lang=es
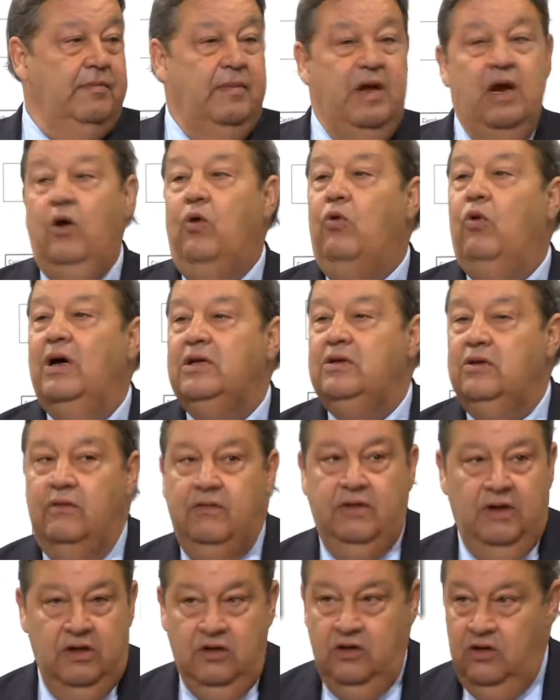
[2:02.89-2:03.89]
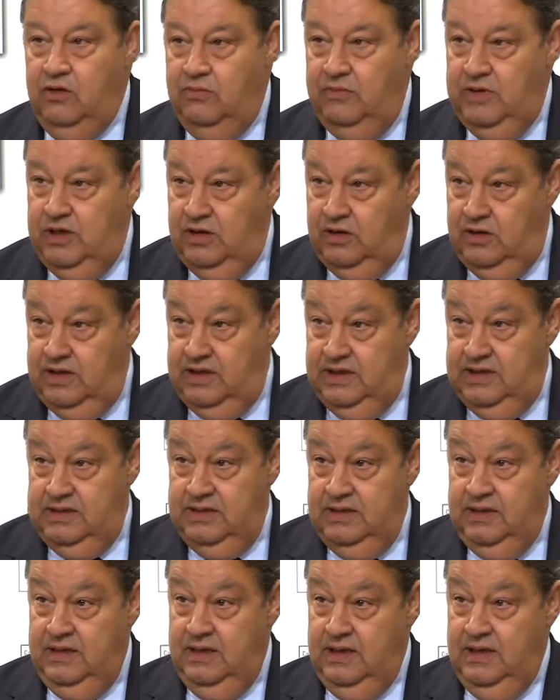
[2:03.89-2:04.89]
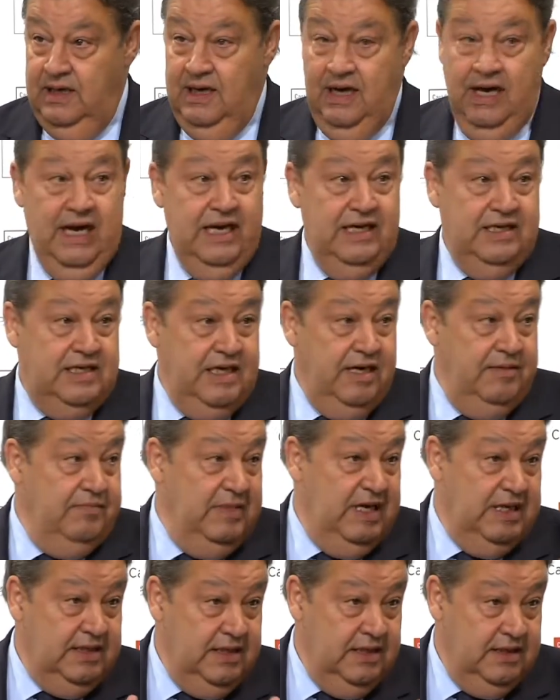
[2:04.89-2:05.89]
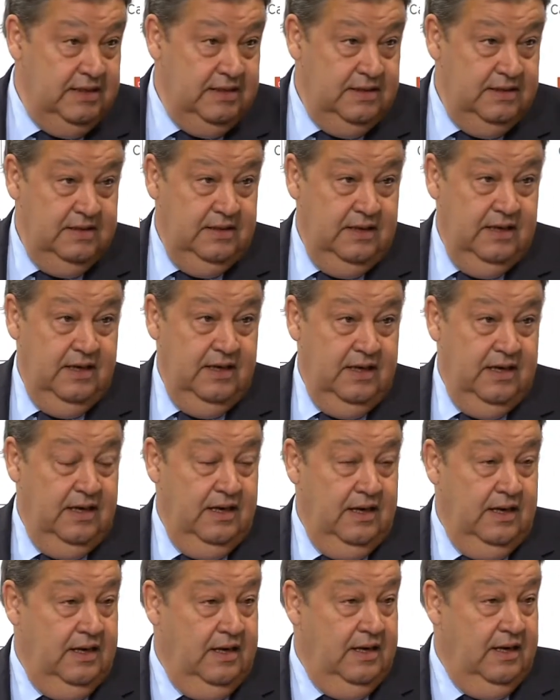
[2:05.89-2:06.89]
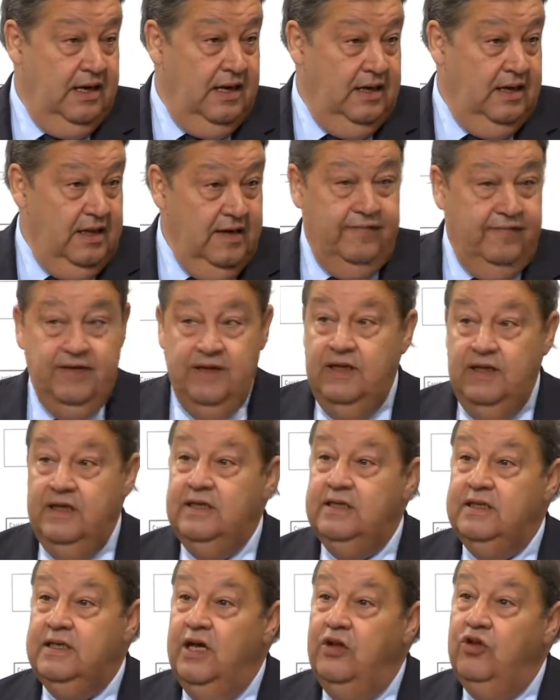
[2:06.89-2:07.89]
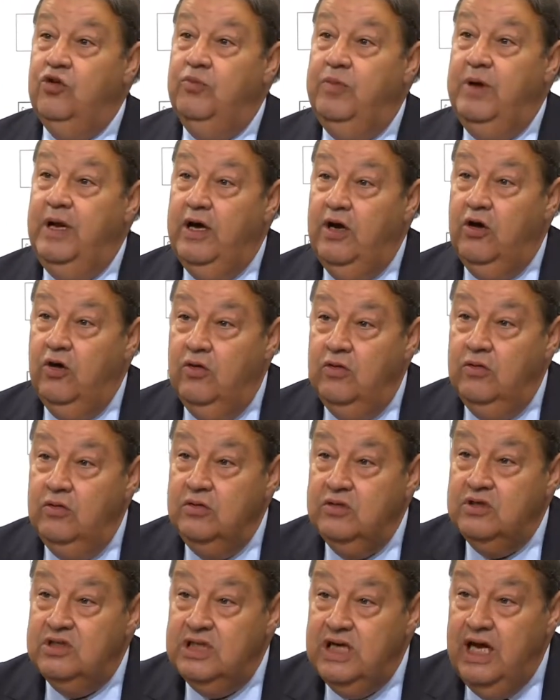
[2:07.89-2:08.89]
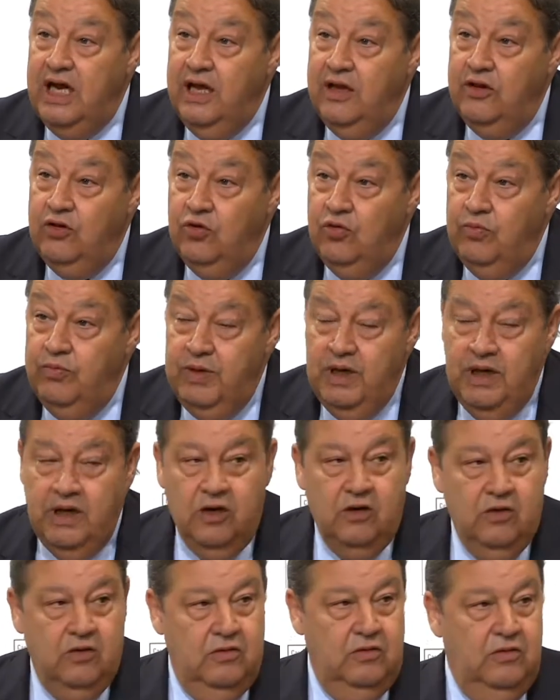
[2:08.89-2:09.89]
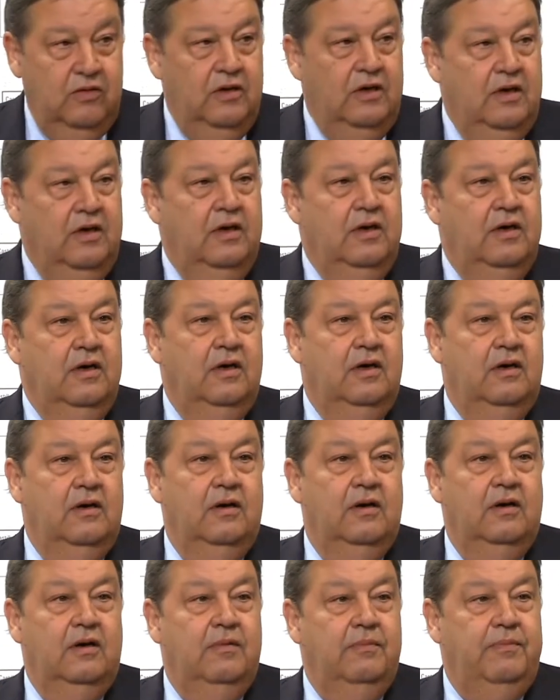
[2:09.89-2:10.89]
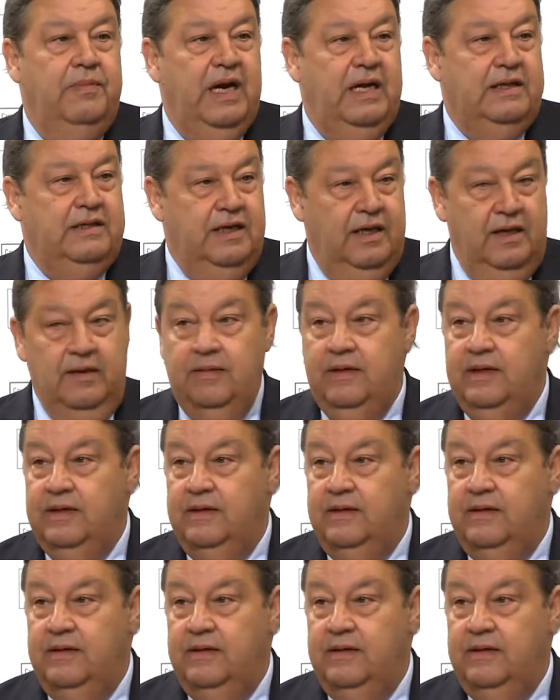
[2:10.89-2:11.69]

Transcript: 1.400 millones, en seis meses el déficit se duplicó, se duplicó prácticamente.